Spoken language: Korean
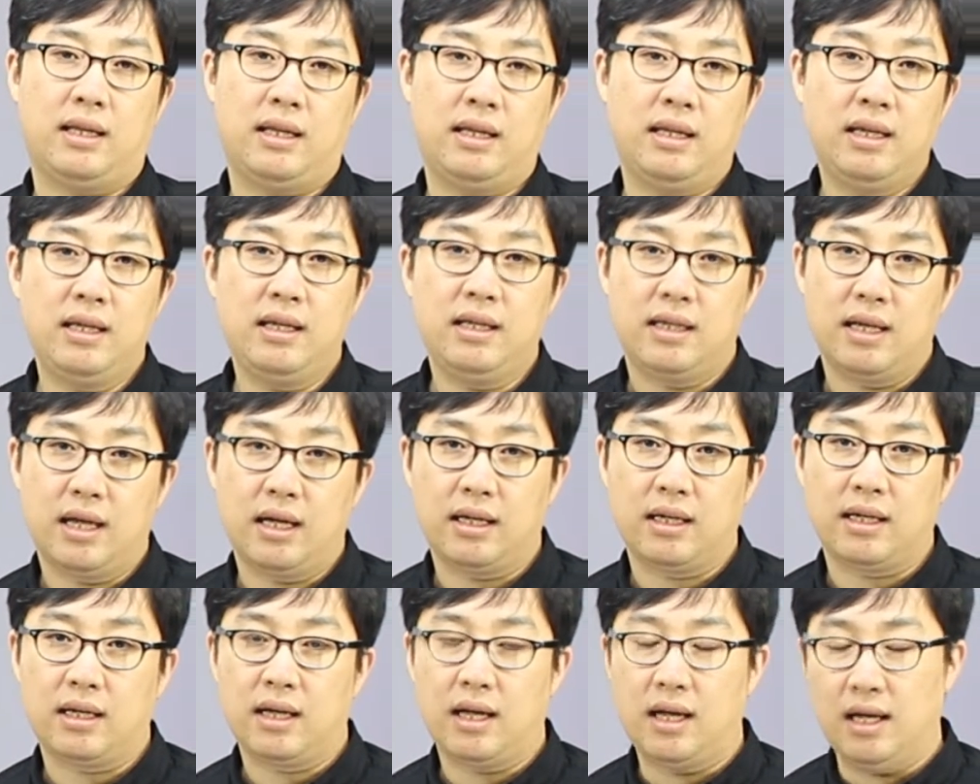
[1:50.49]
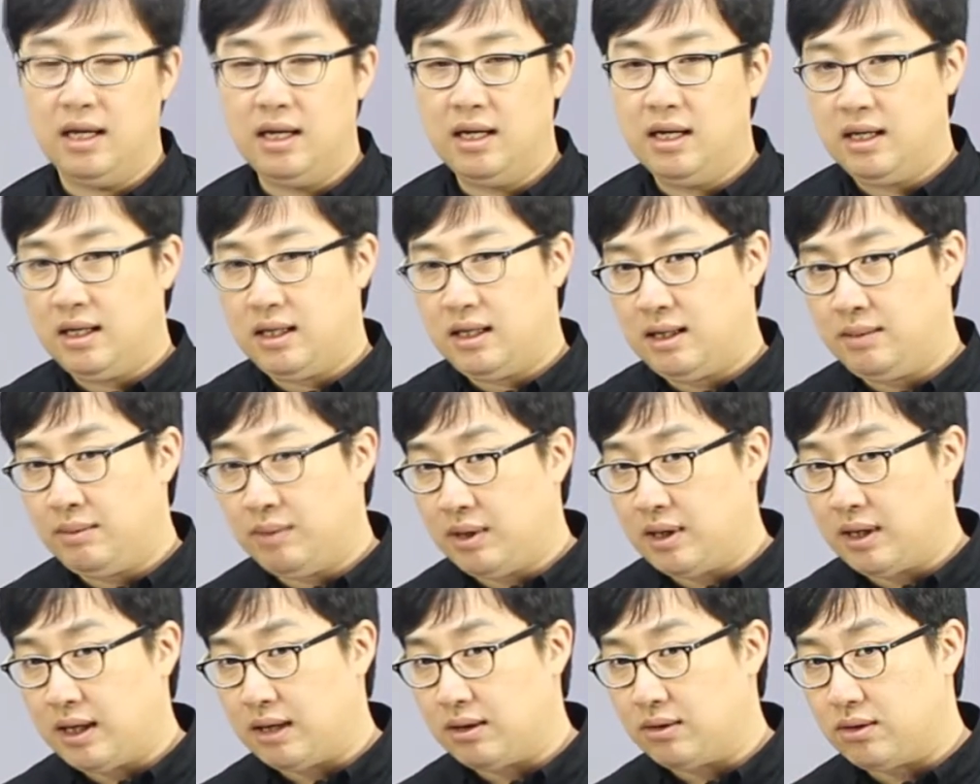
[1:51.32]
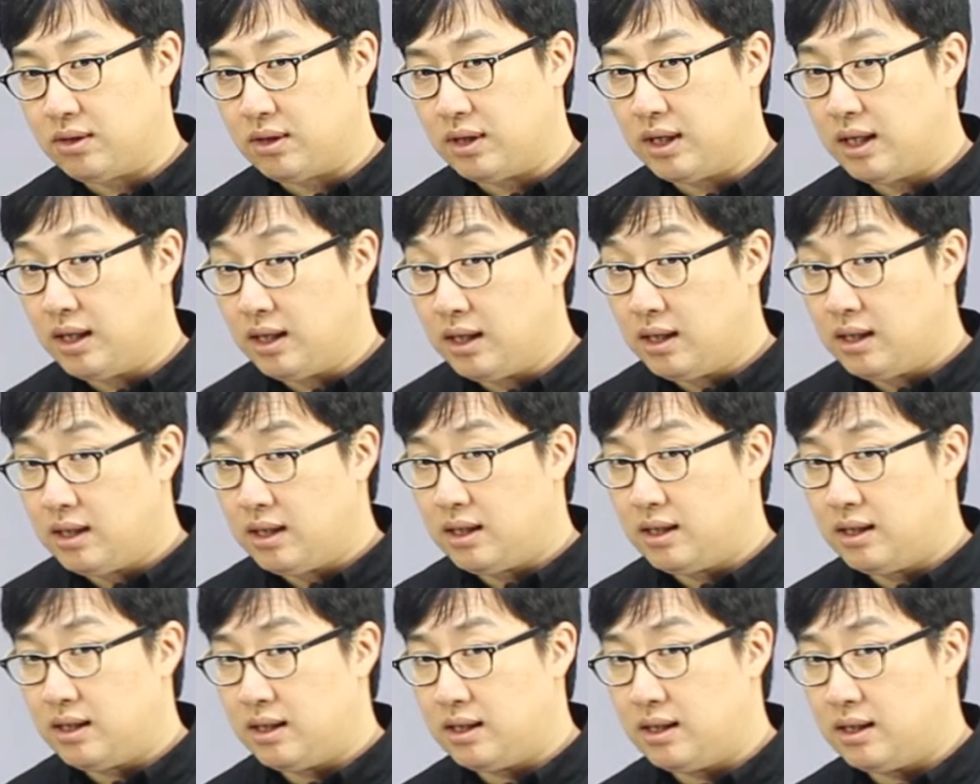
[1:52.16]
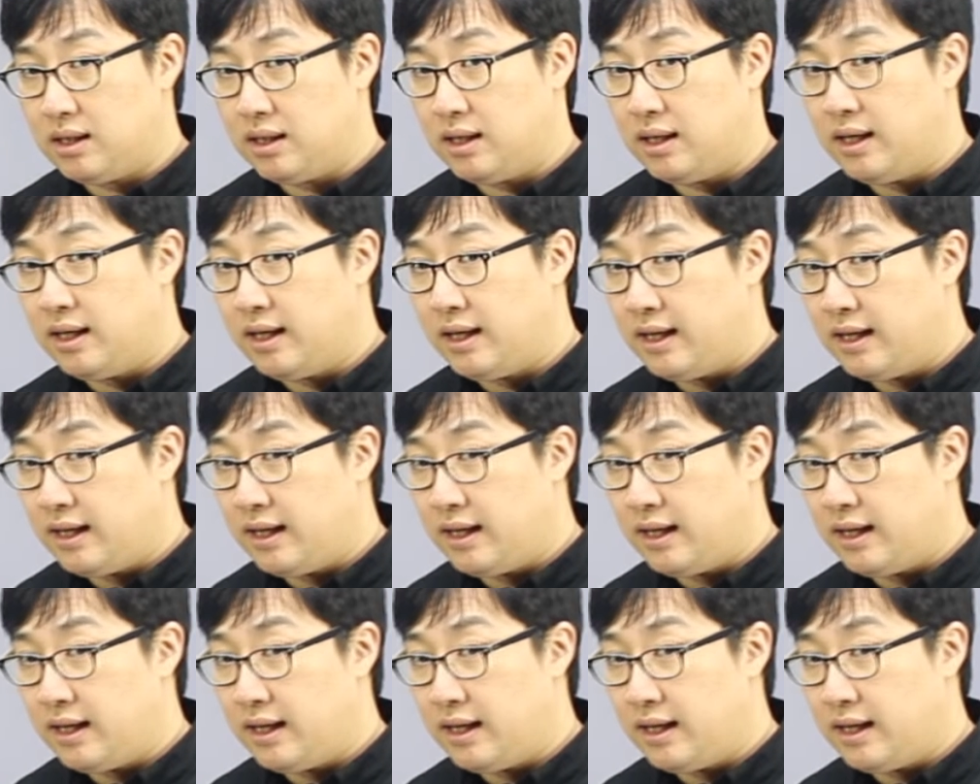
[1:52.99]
이 이야기가 이번 단원의 어,